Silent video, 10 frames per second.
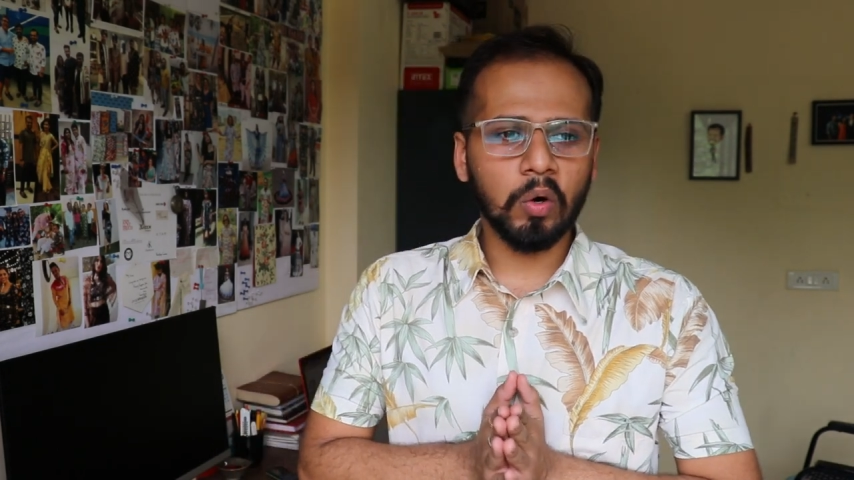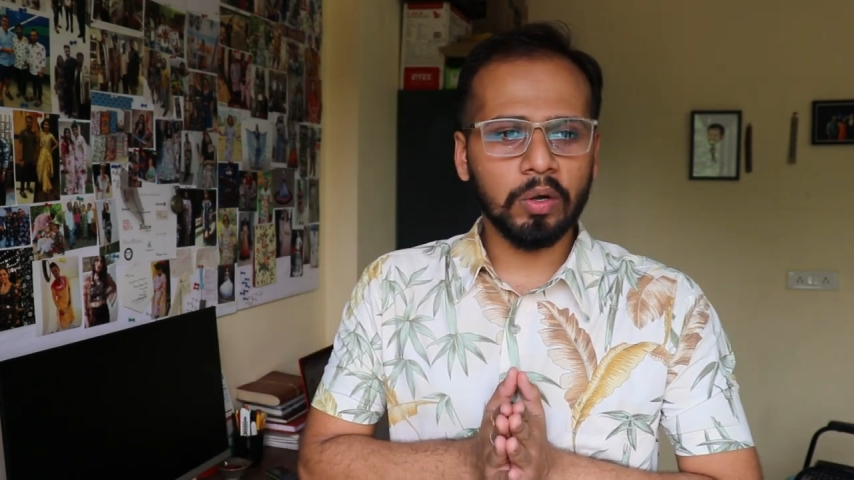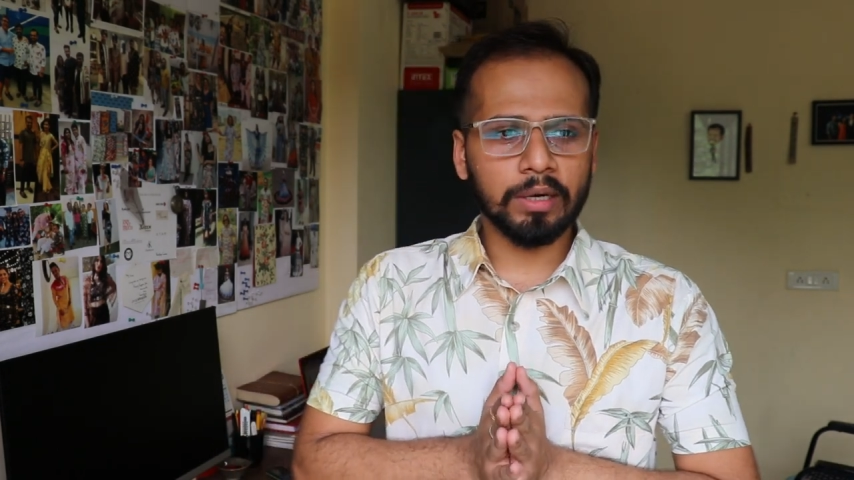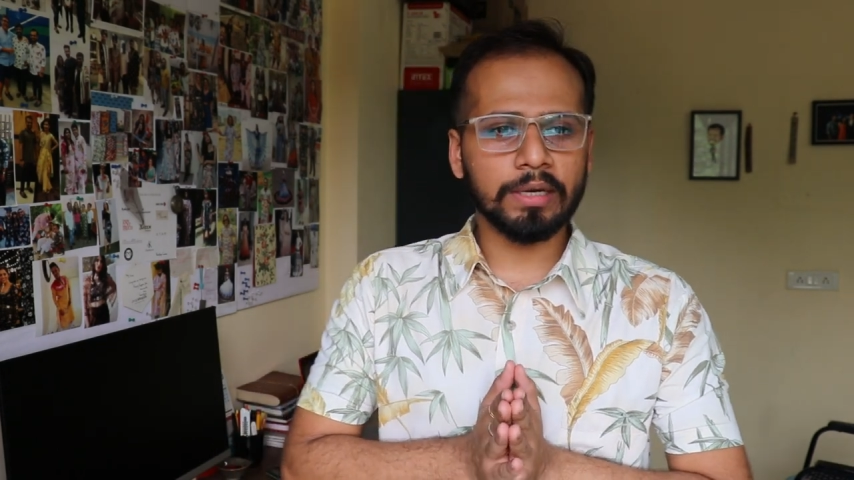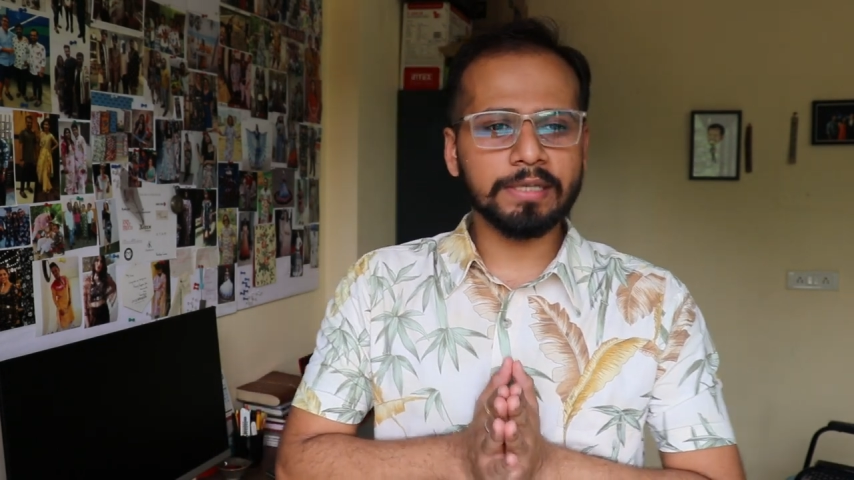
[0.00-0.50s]

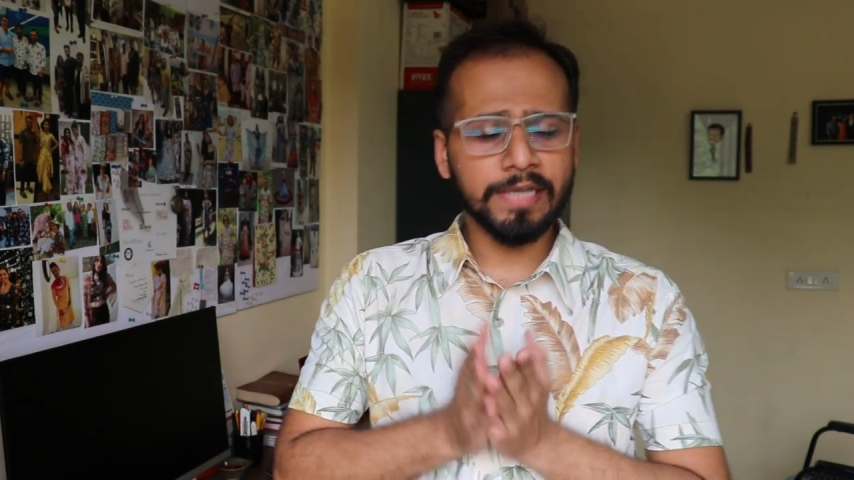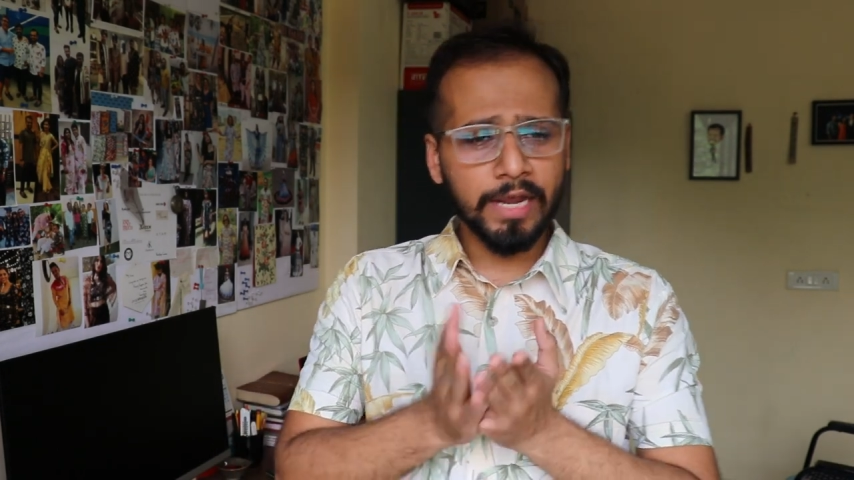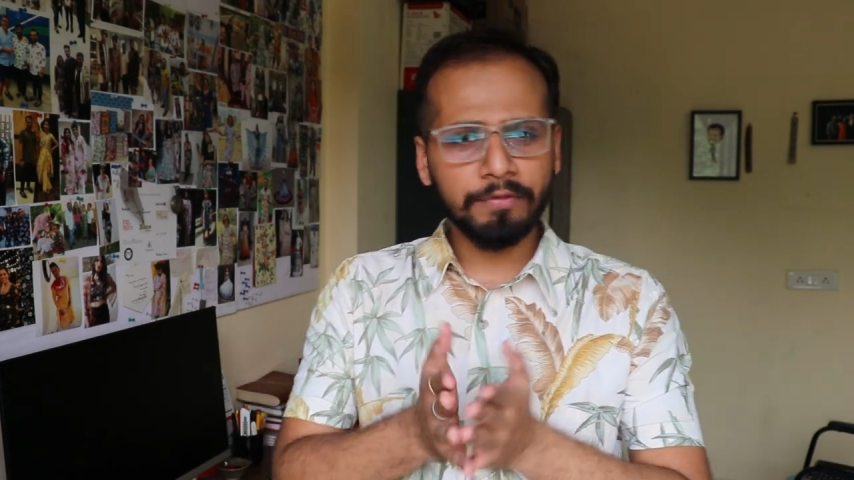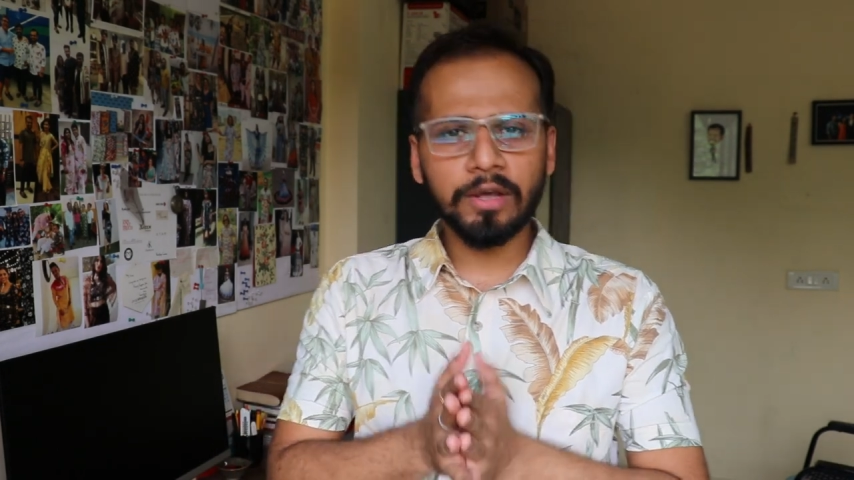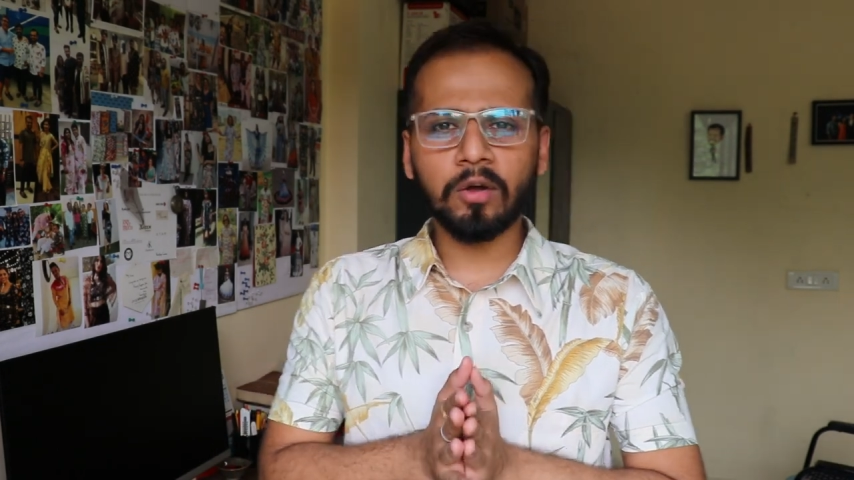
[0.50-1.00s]
और
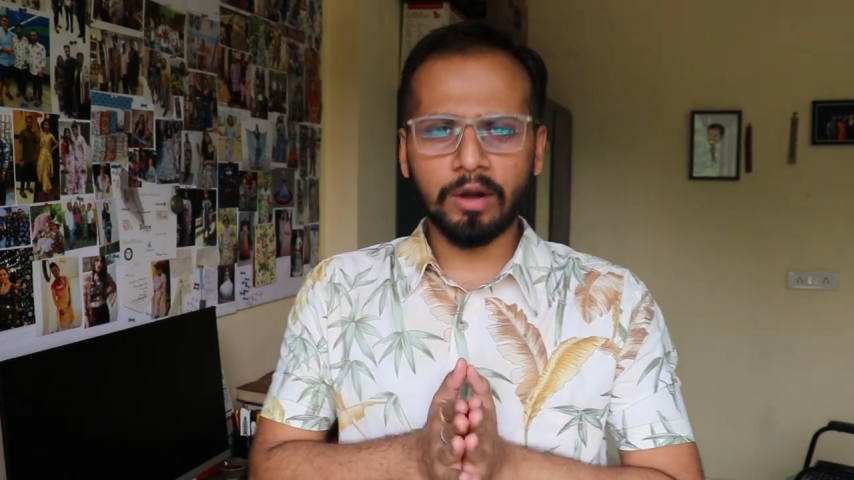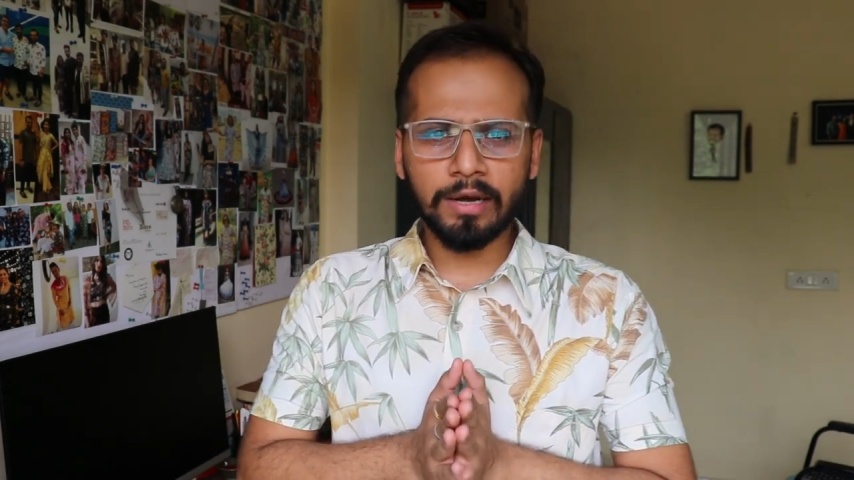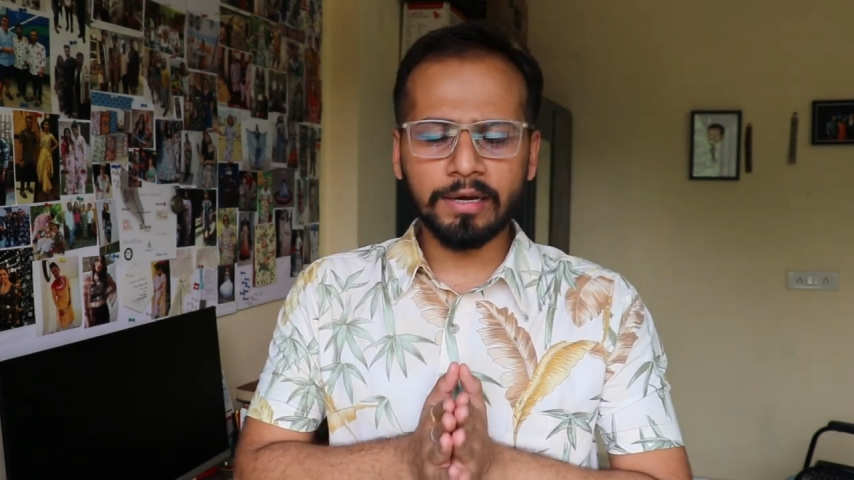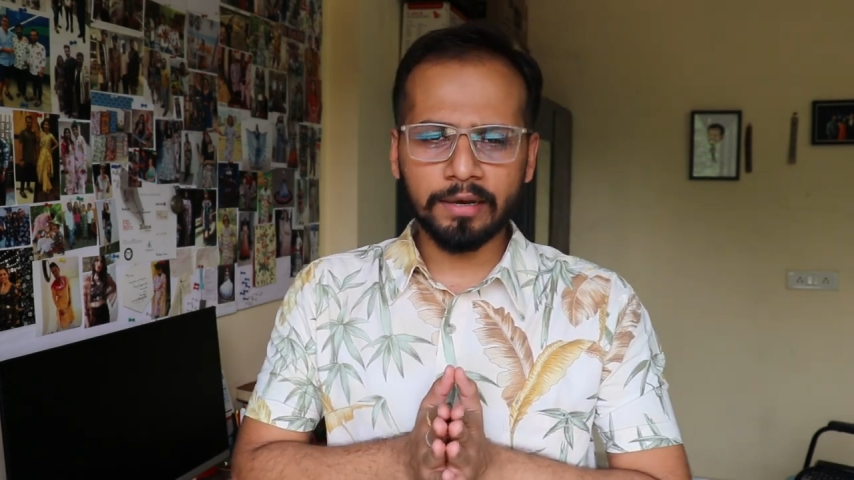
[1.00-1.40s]
जेएनवी को रन